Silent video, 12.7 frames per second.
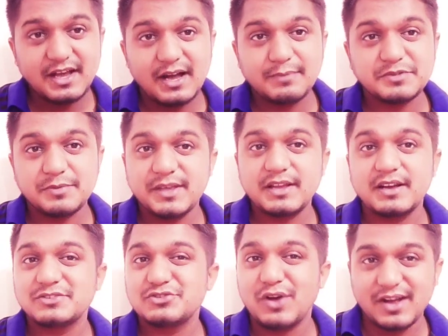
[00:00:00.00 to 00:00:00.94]
आप सभी
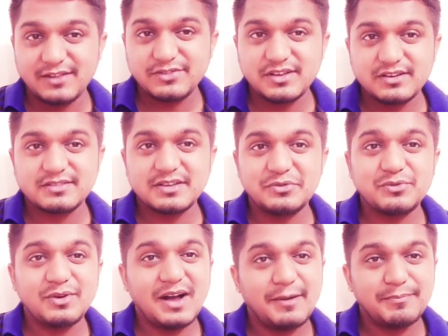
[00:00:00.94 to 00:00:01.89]
का स्वागत करता
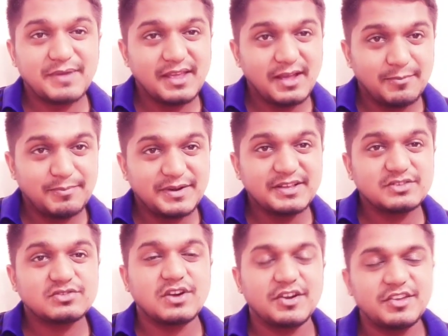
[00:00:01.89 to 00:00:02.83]
हूं आपके अपने
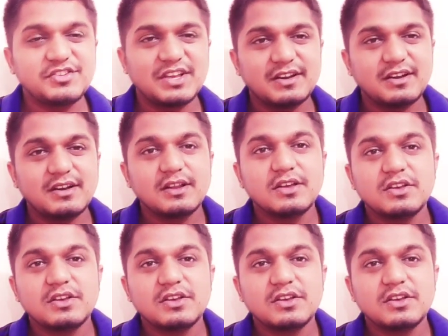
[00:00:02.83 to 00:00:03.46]
स्टडी चैनल